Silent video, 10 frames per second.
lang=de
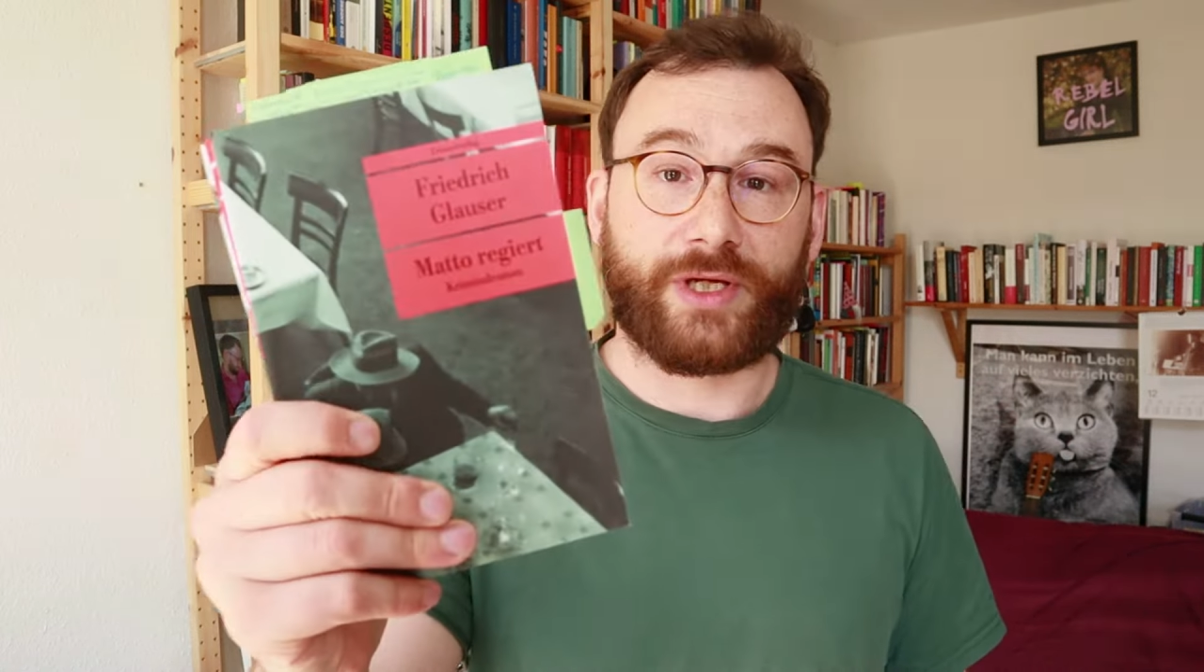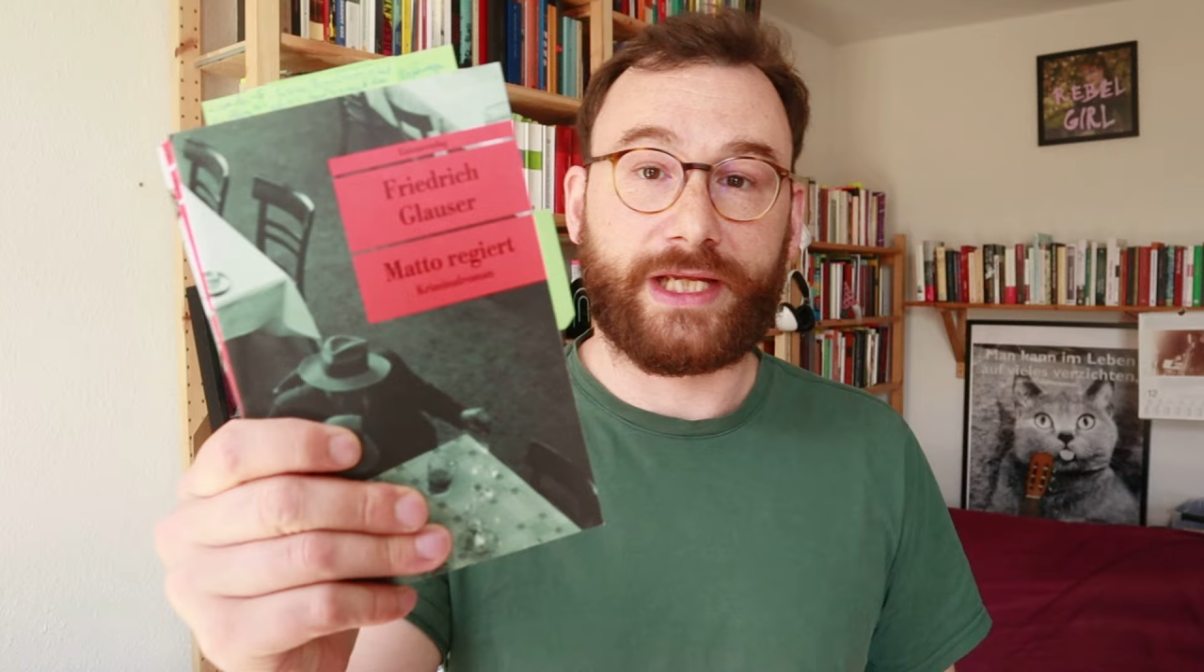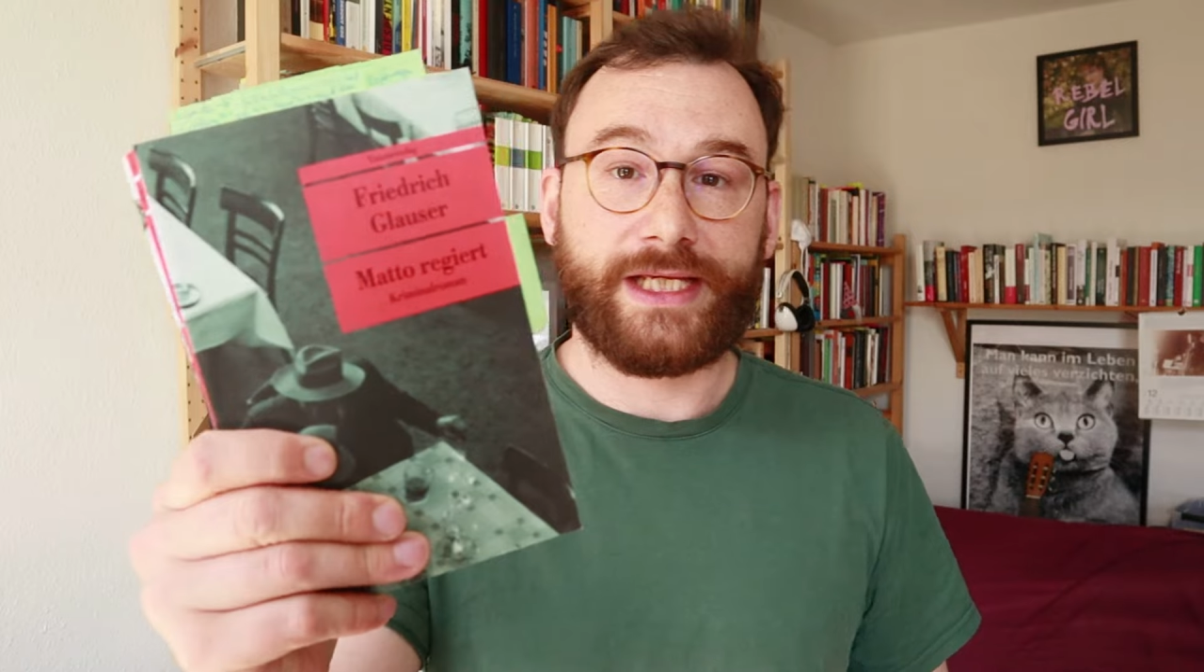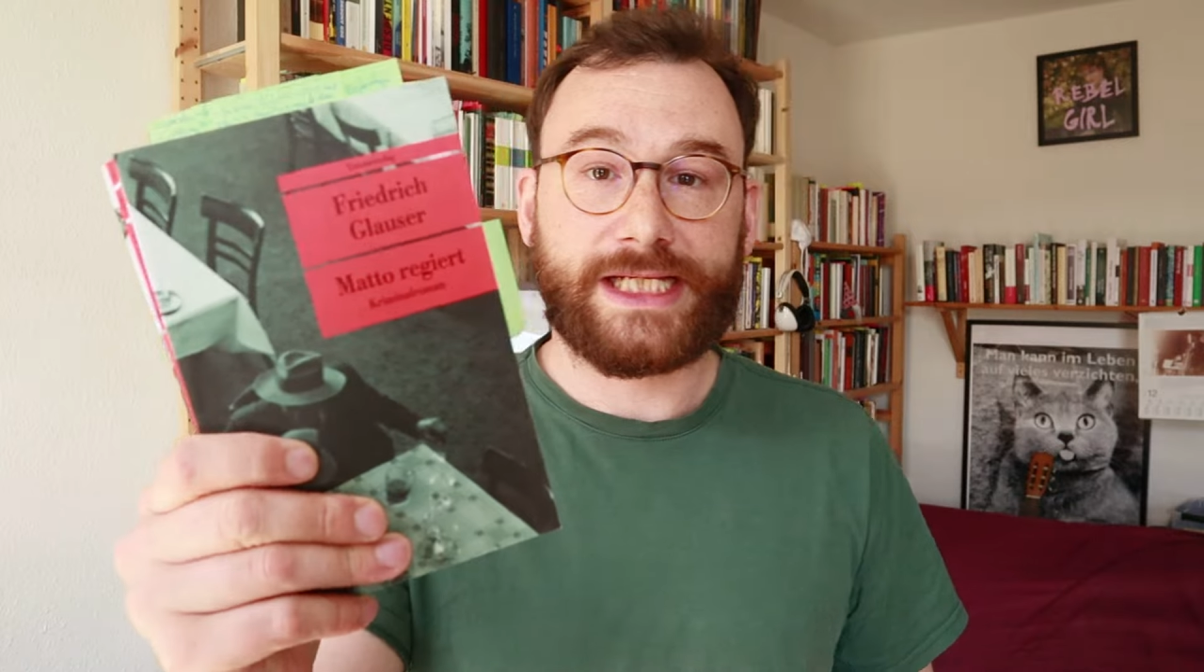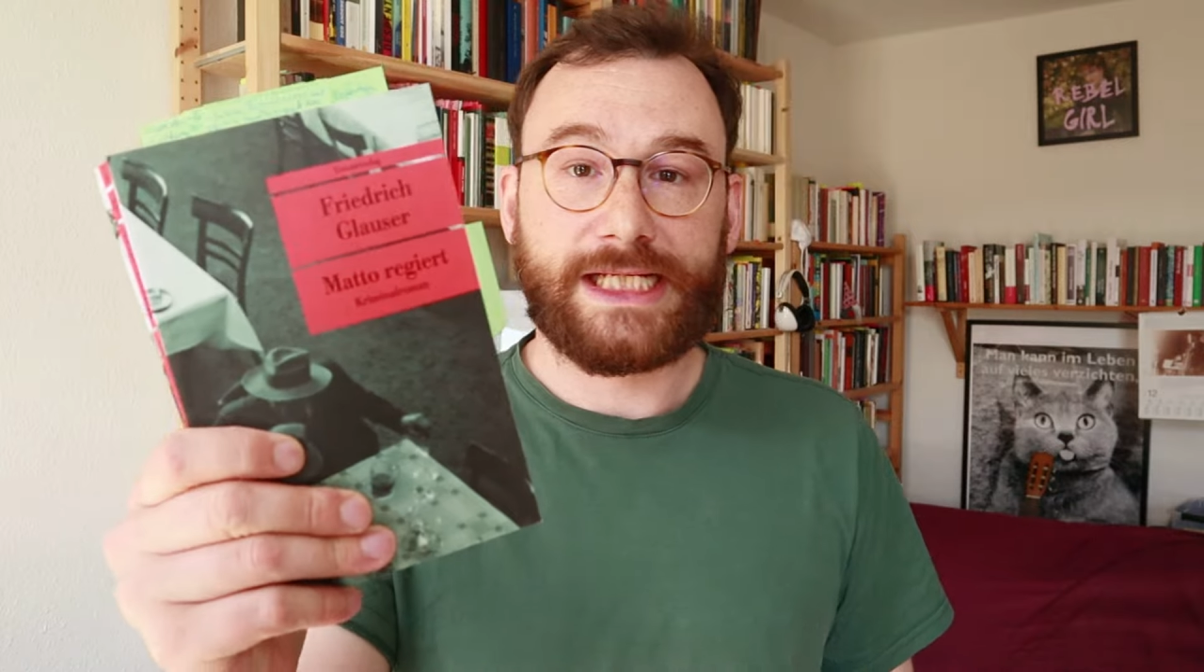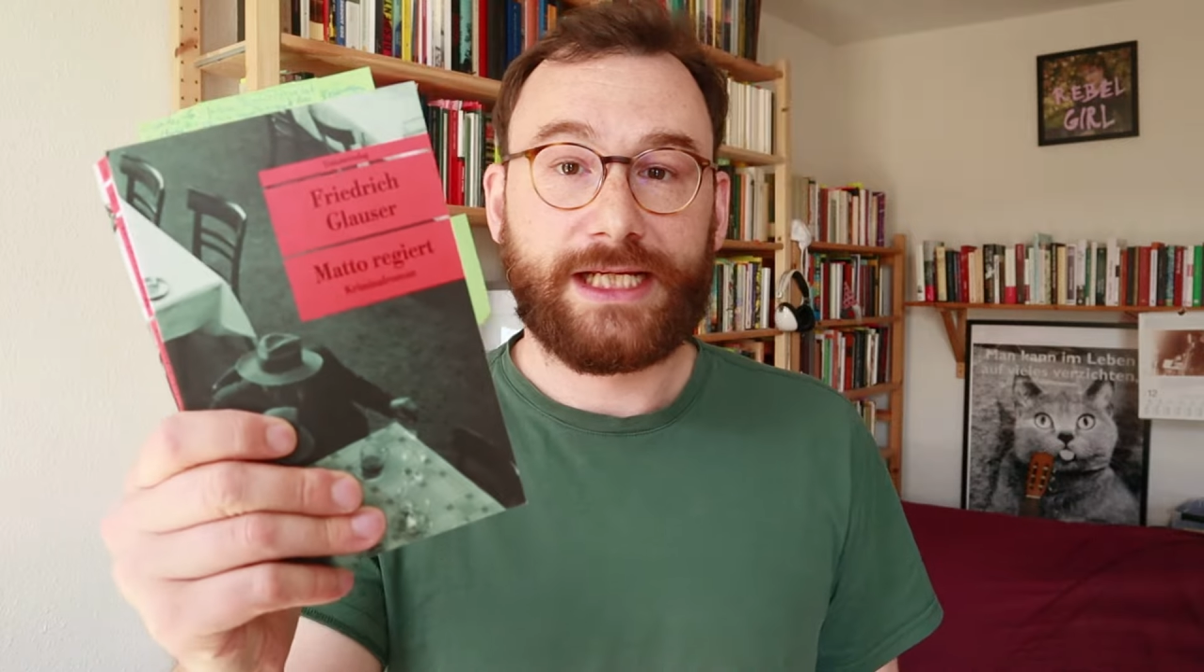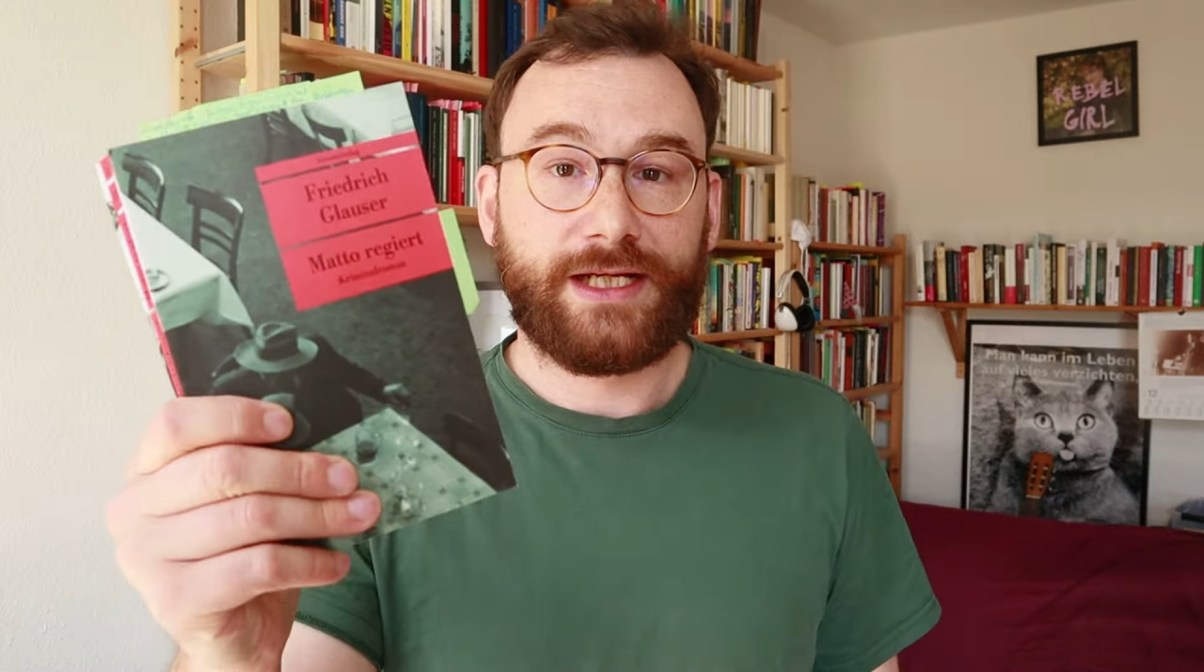regiert,